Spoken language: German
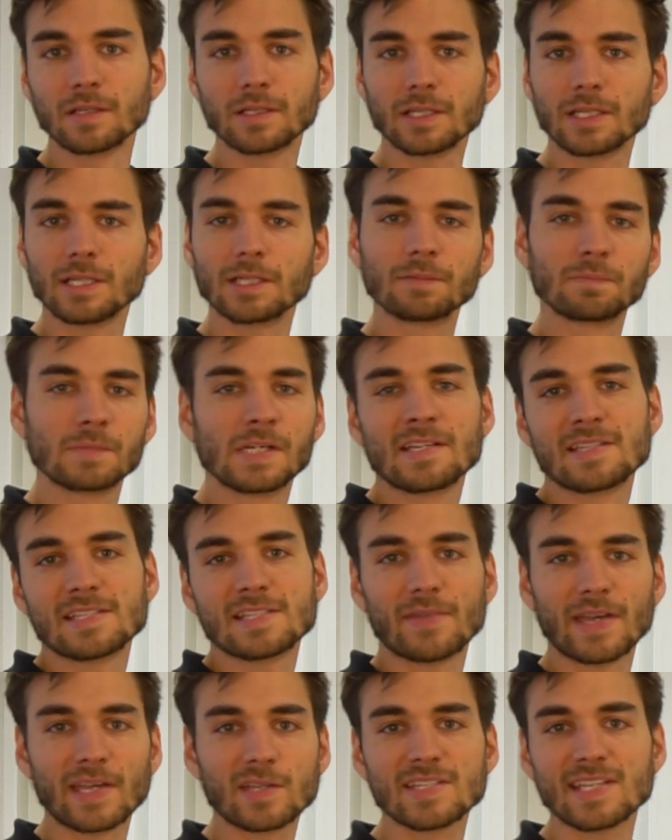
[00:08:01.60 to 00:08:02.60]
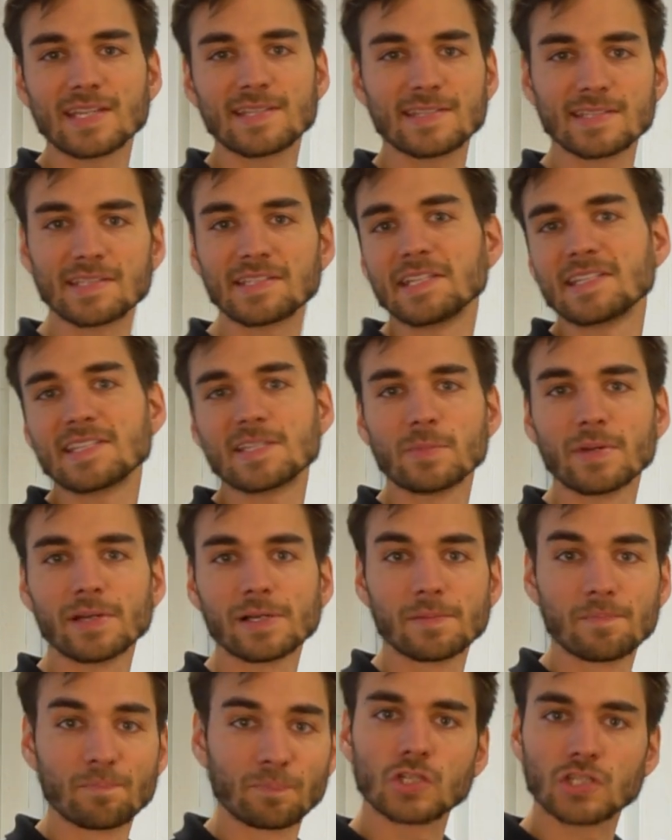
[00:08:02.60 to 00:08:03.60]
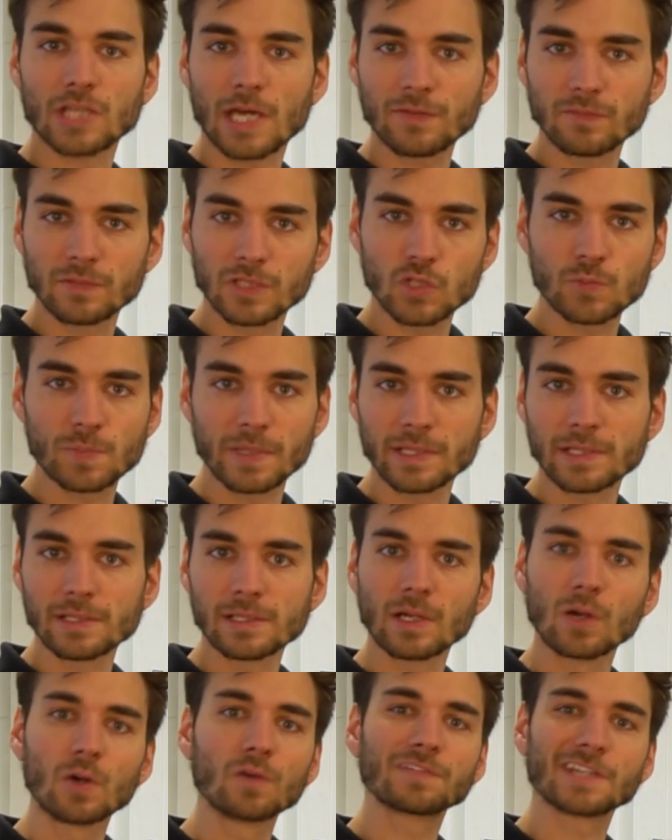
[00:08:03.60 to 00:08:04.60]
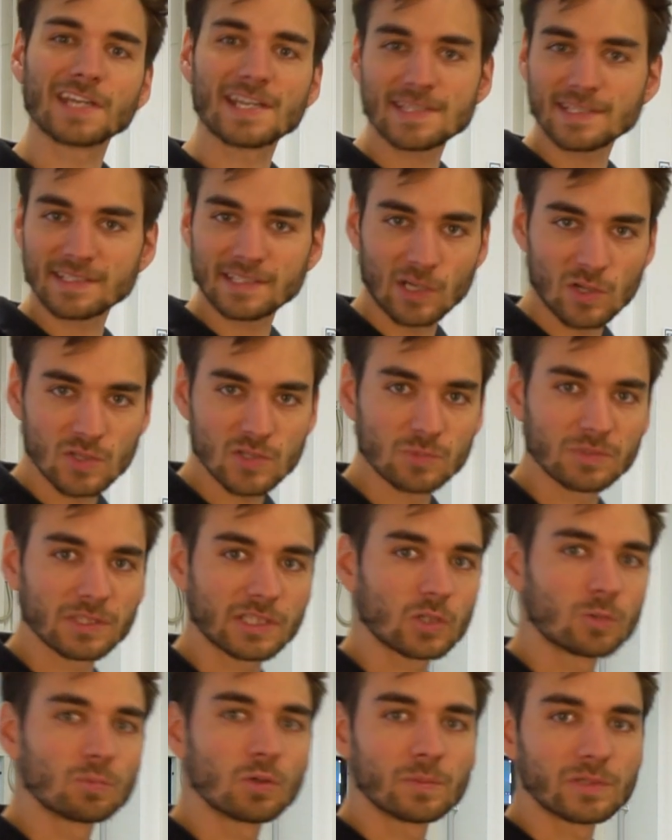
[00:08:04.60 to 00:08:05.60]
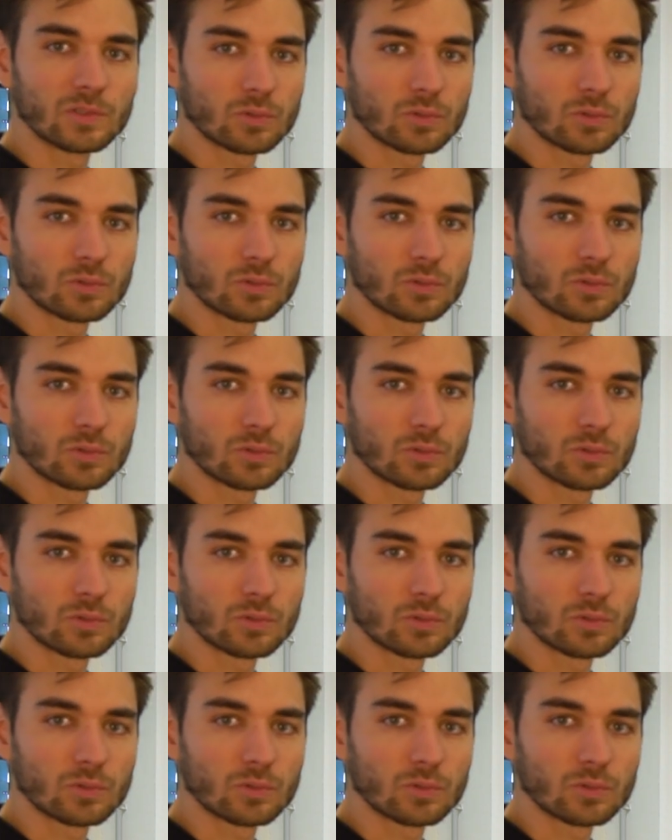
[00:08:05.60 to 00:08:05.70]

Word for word: ca. 62 Dezibel. Starten wir die Spindel auf 30.000 Umdrehungen pro